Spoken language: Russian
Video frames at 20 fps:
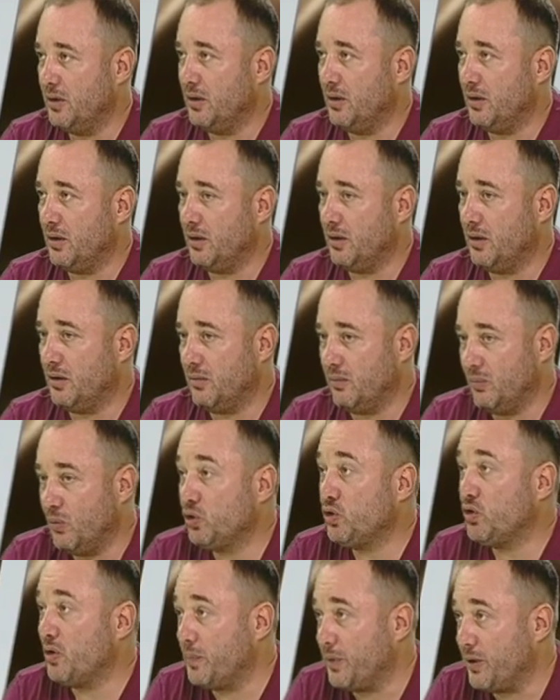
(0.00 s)
Э,
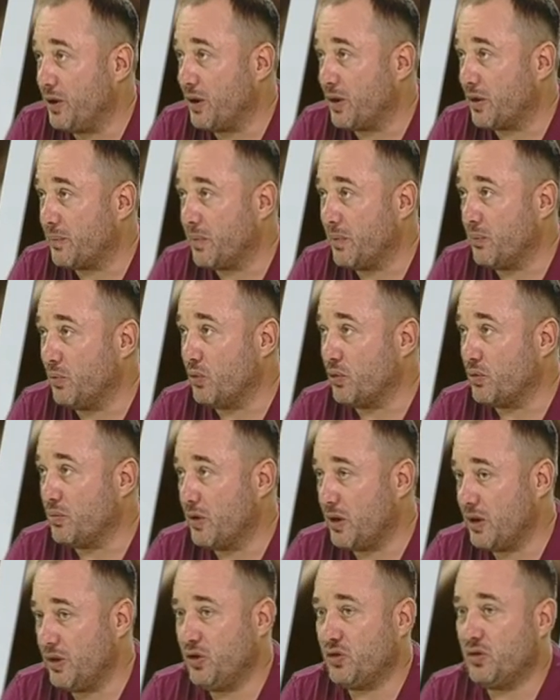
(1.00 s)
можете приехать помочь?
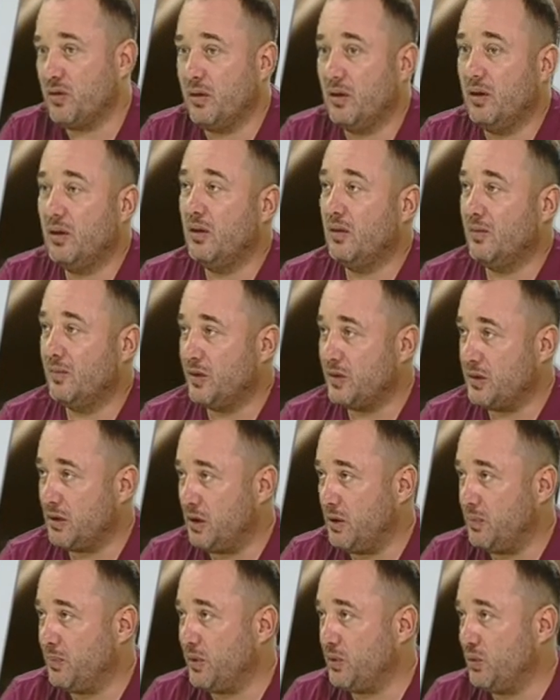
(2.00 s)
Мы, конечно,
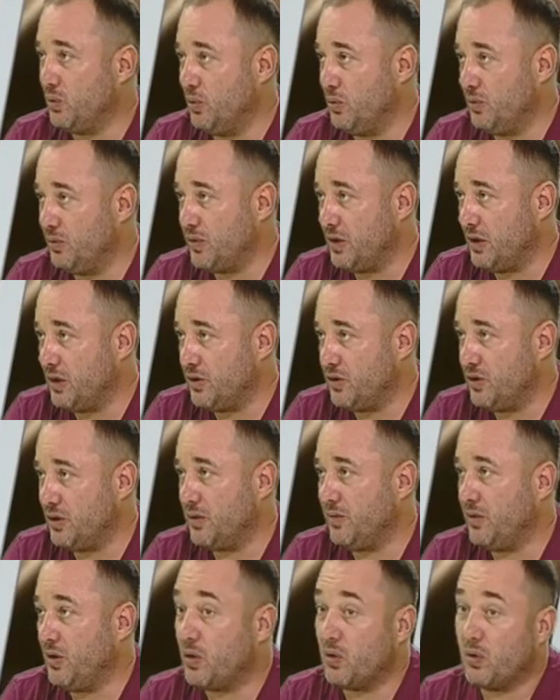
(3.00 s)
выслали патруль, взяли
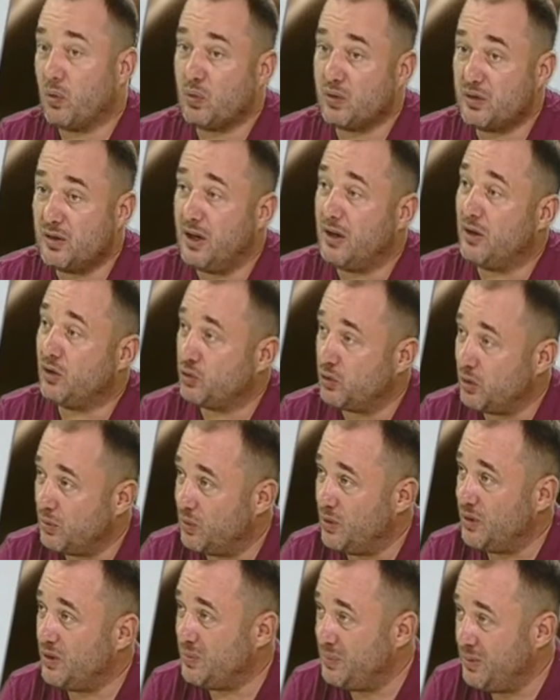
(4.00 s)
человека, узнали, что
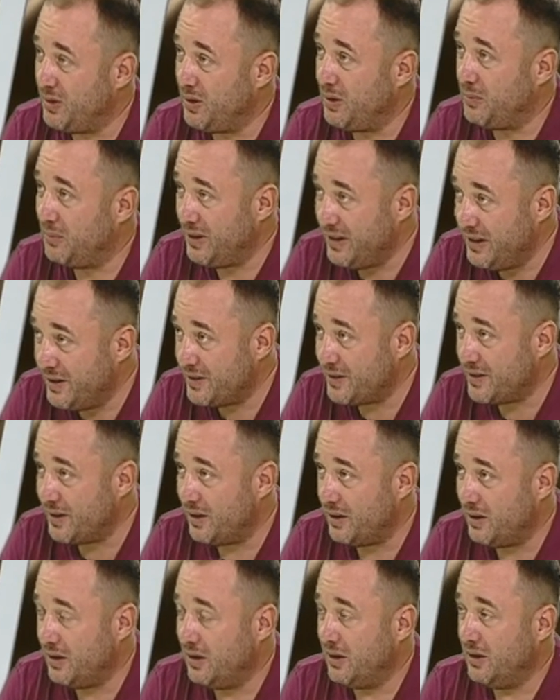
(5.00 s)
его избила
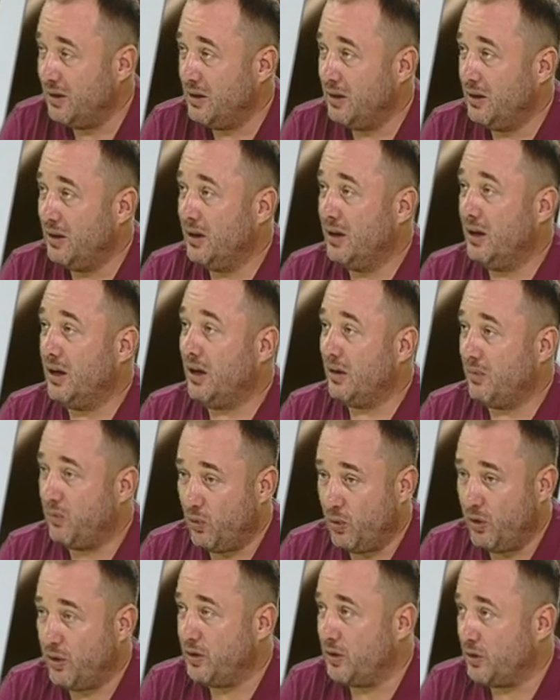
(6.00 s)
милиция, э,
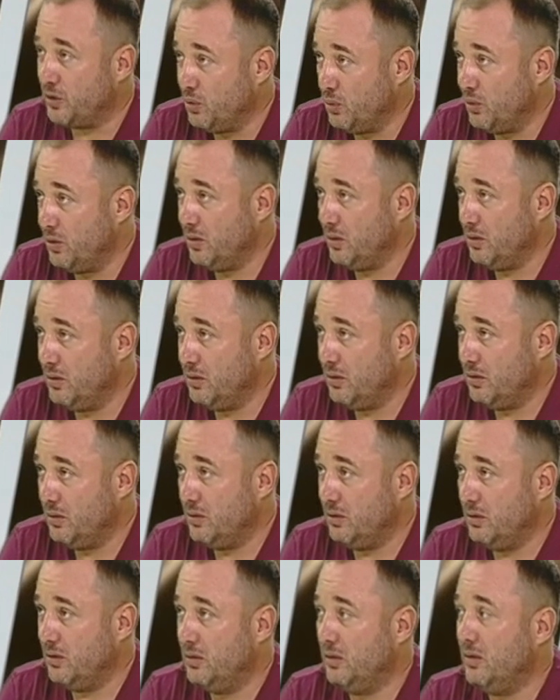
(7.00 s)
воин АТО,
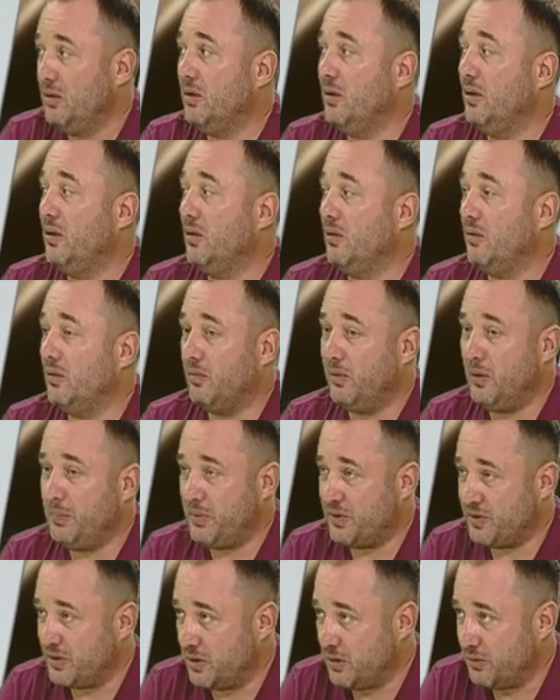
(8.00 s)

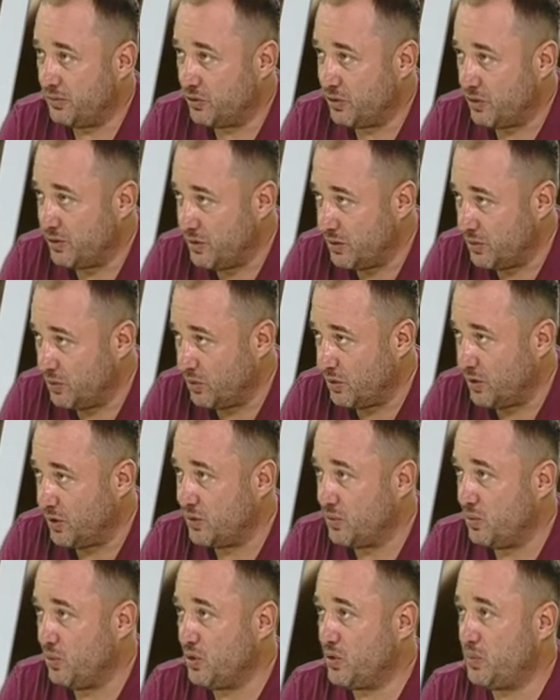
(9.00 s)
выписавшийся только
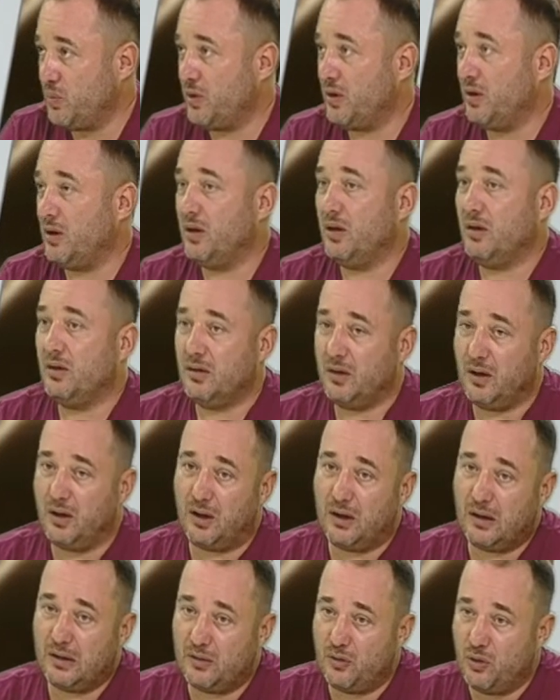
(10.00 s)
из госпиталя.
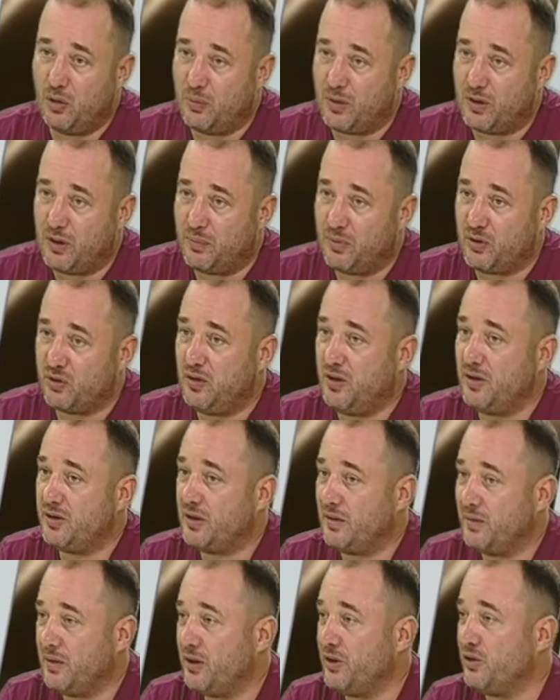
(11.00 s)
Да, днем они пошли с
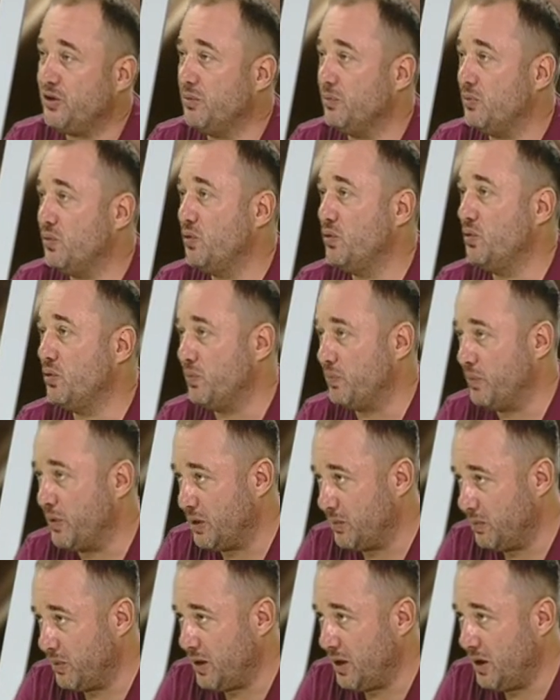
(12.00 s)
товарищем, чуть-чуть
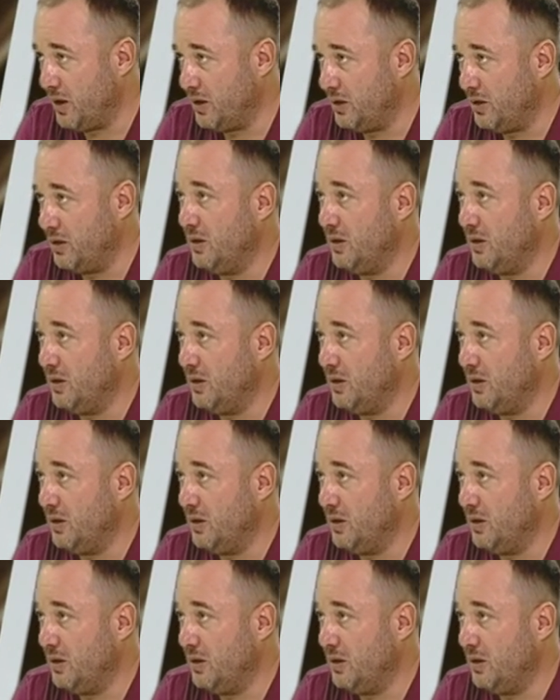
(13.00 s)
перебрали,